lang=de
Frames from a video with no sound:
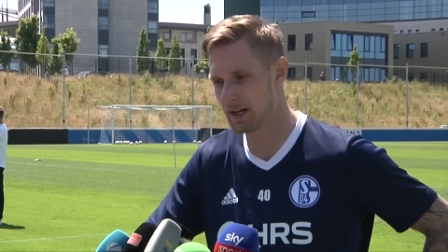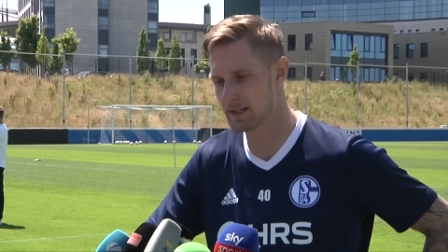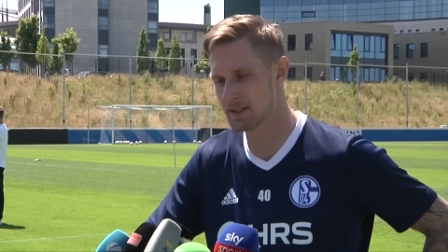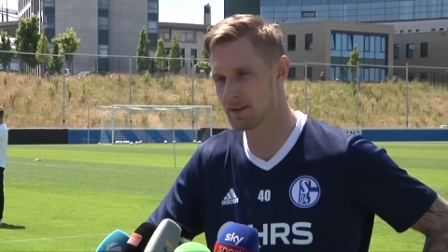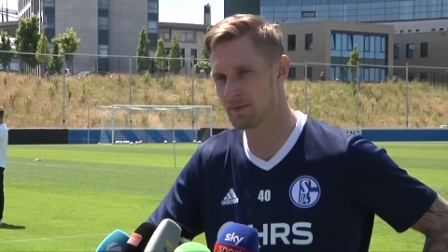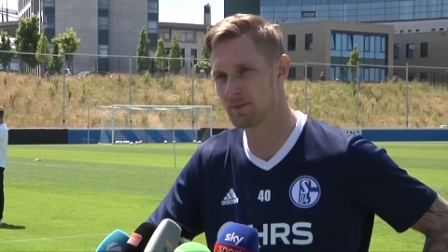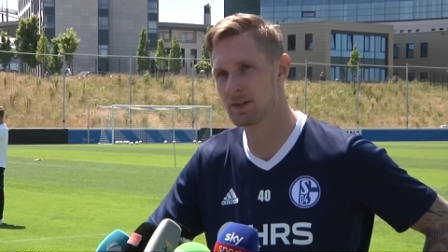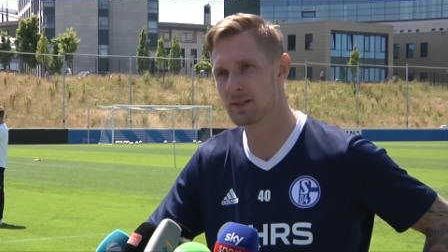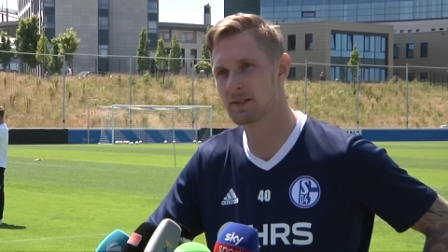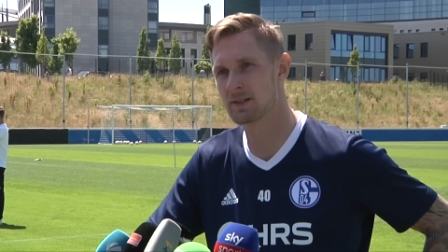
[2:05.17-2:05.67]

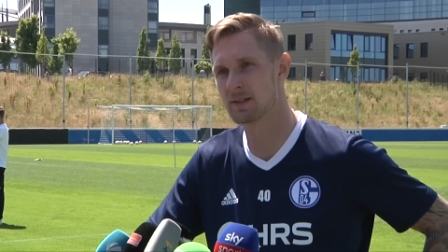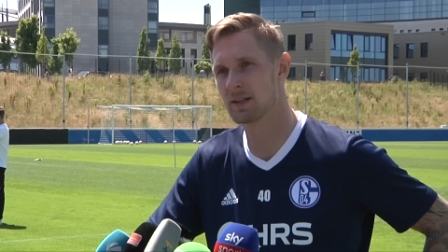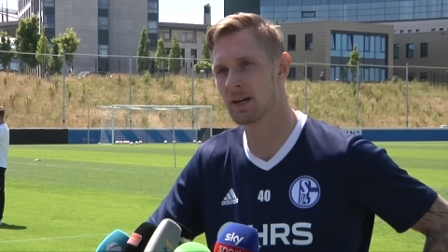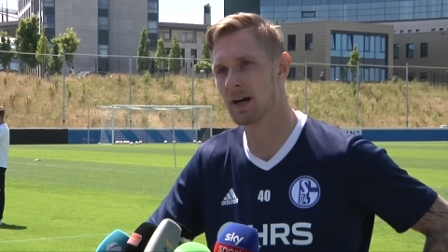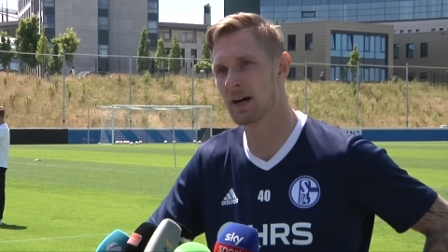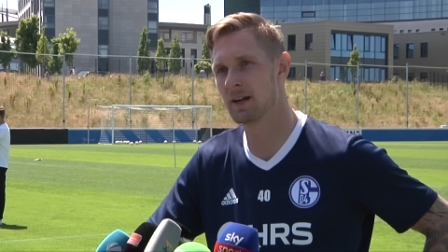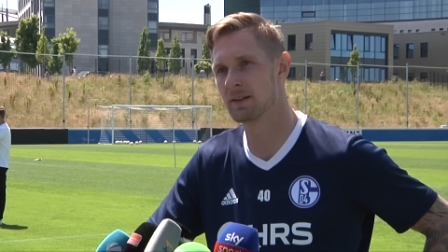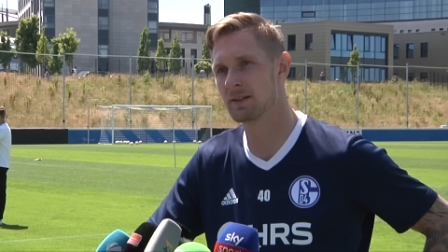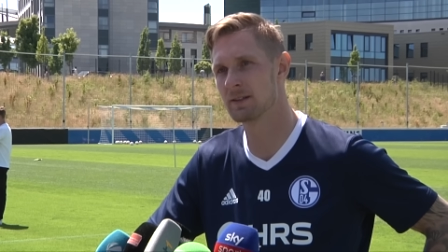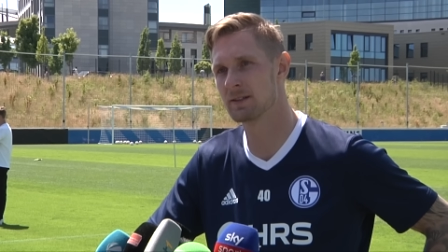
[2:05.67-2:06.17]
13, 14
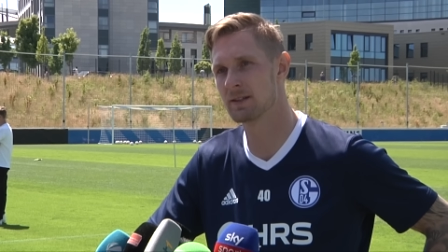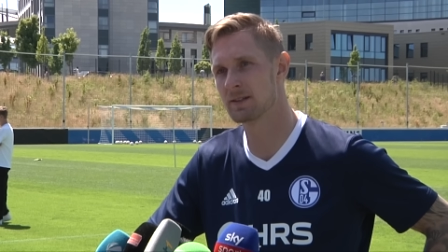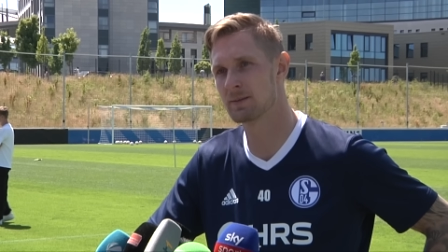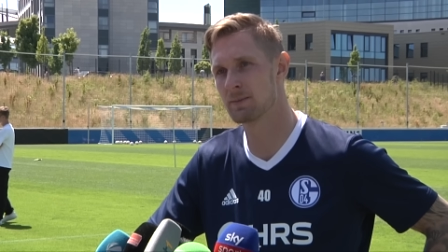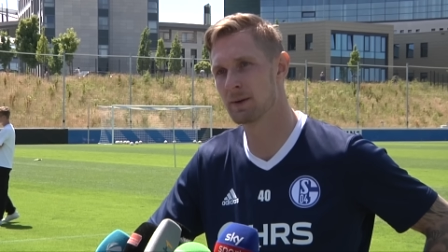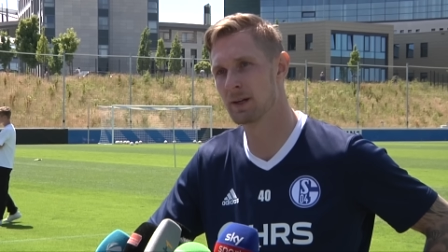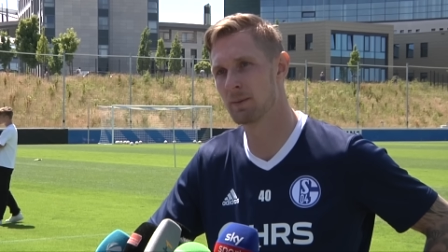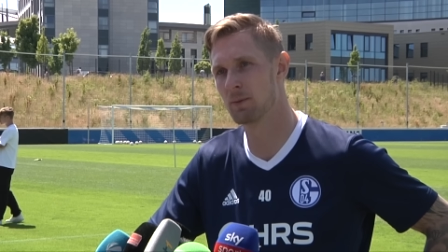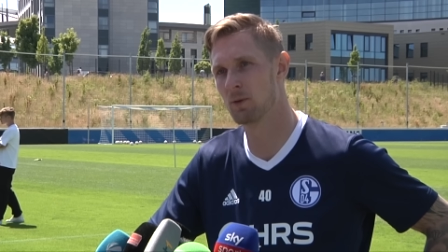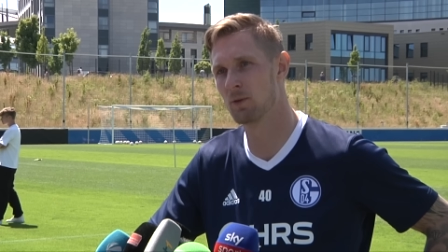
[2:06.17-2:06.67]
Jahren, die ich jetzt
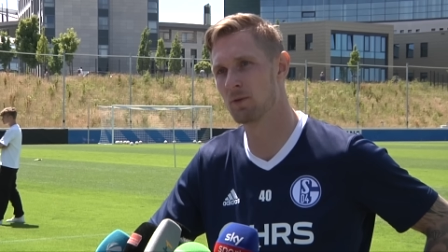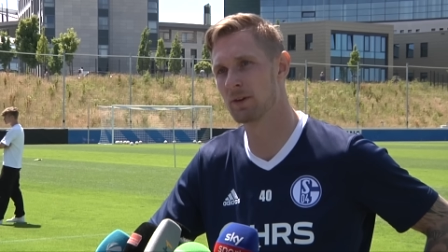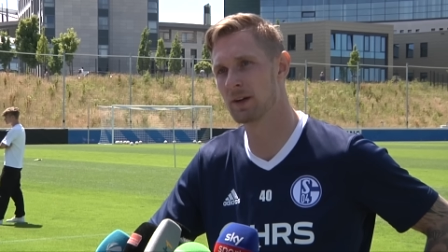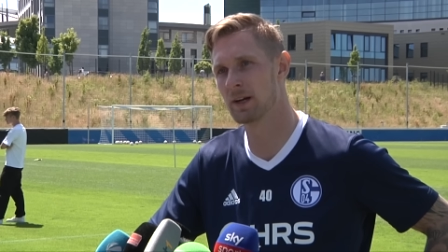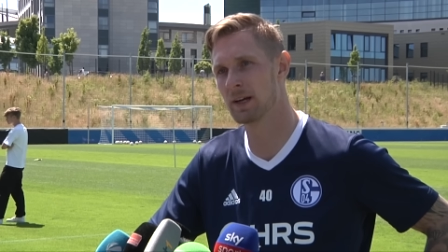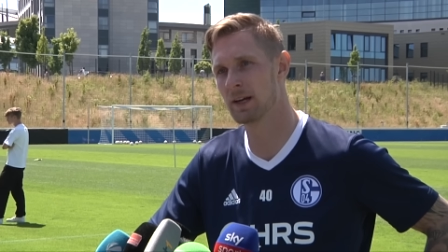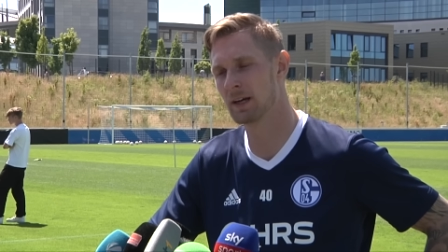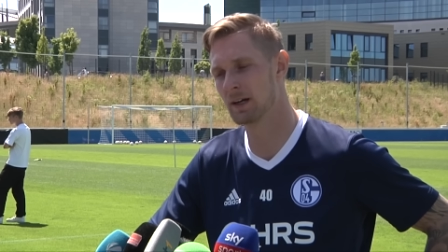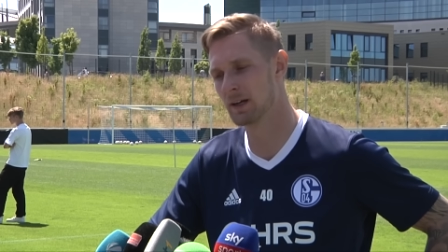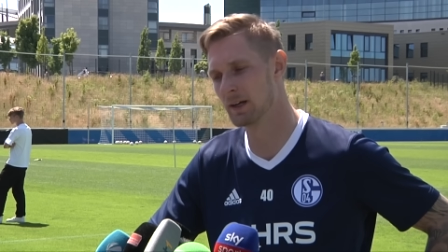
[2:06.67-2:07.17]
in meiner
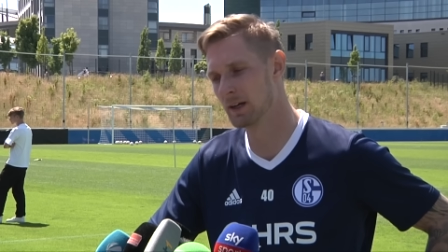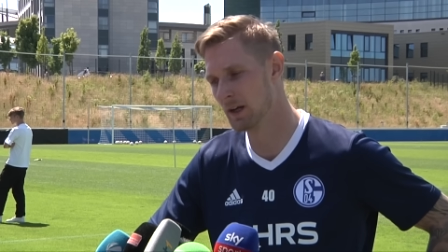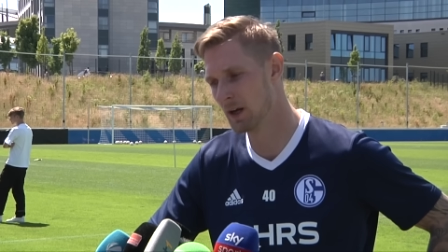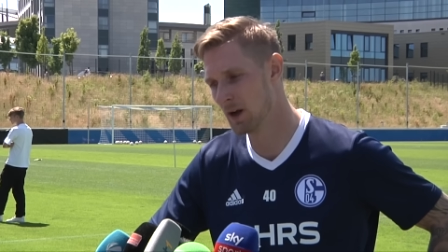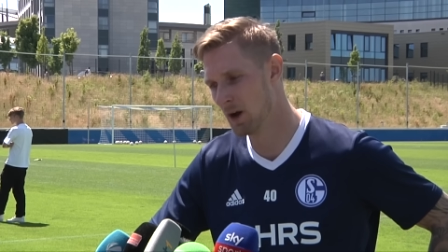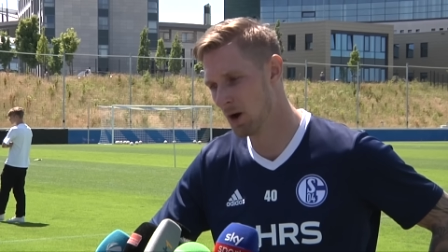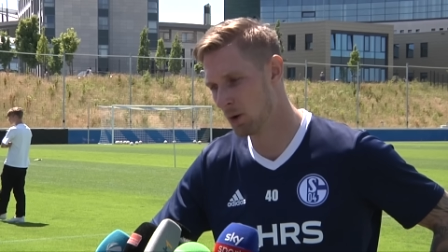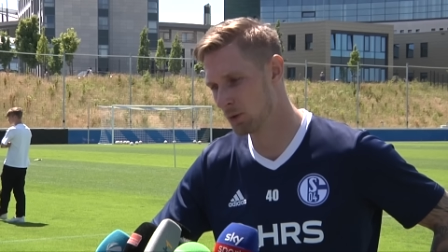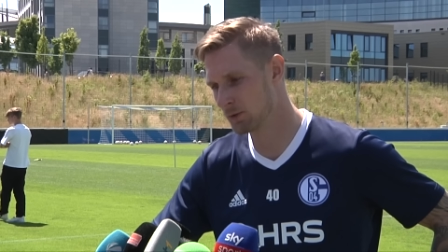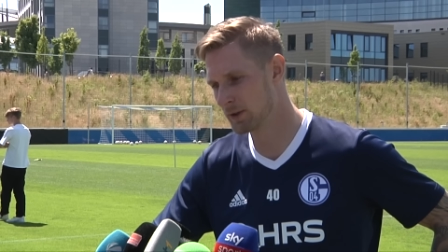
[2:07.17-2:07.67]
Profikarriere
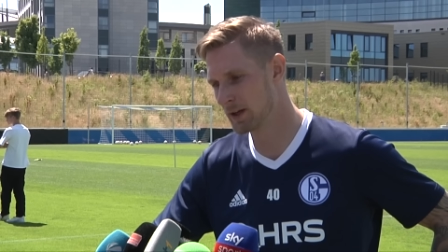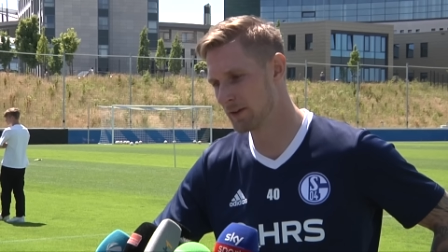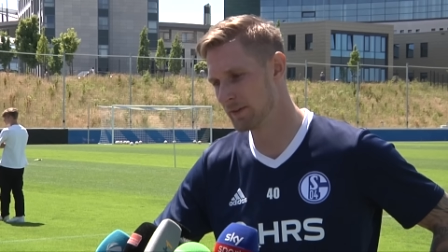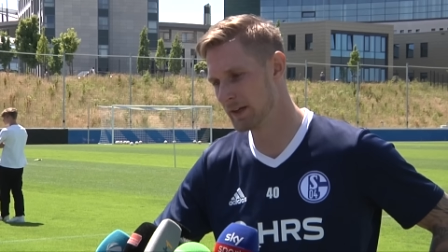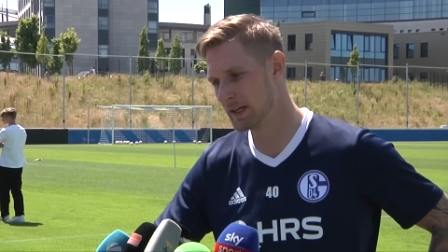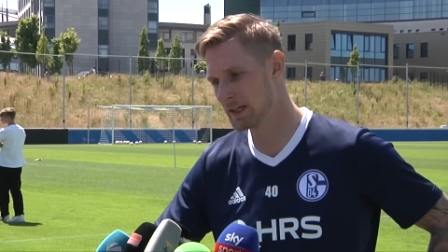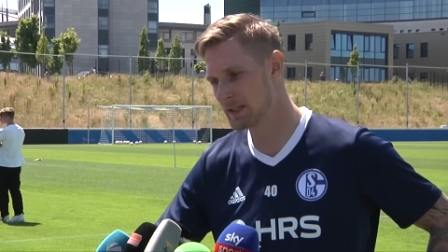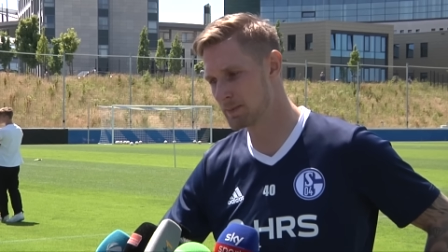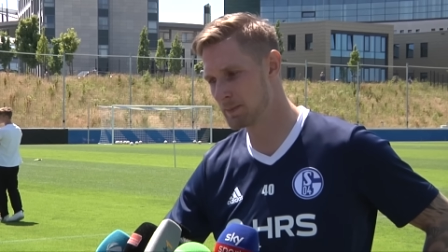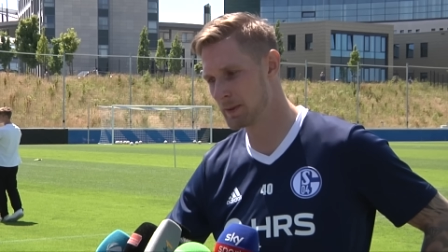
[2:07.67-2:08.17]

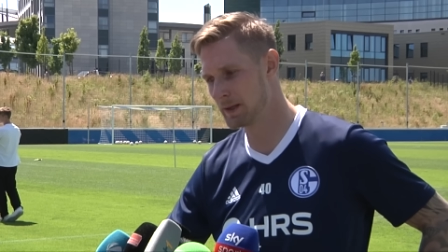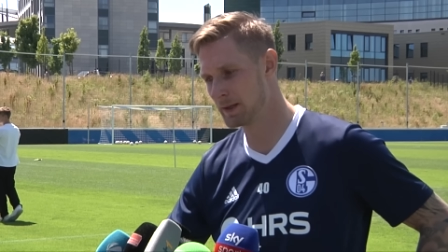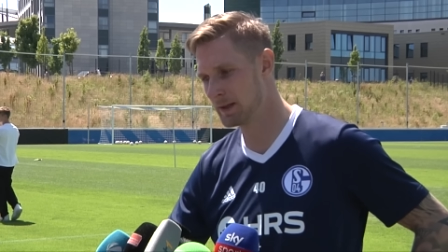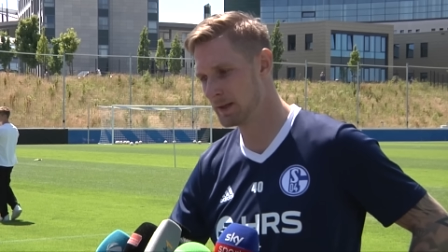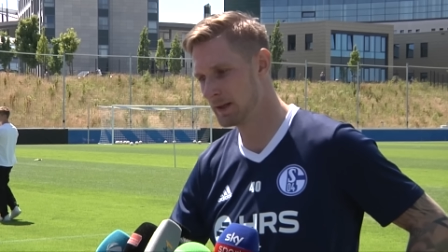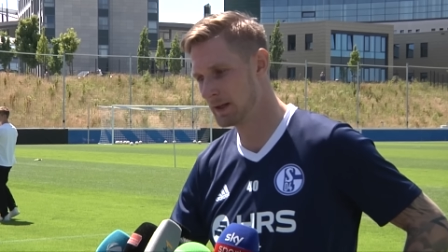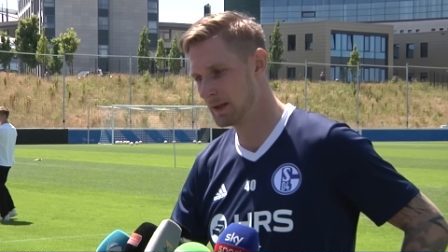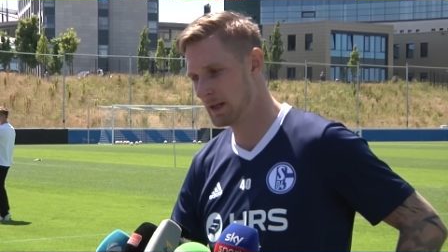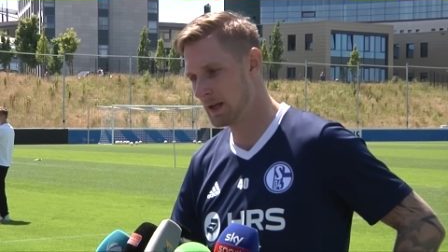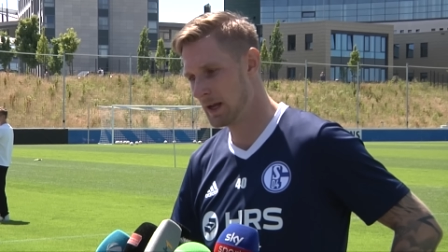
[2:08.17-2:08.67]
unterwegs bin,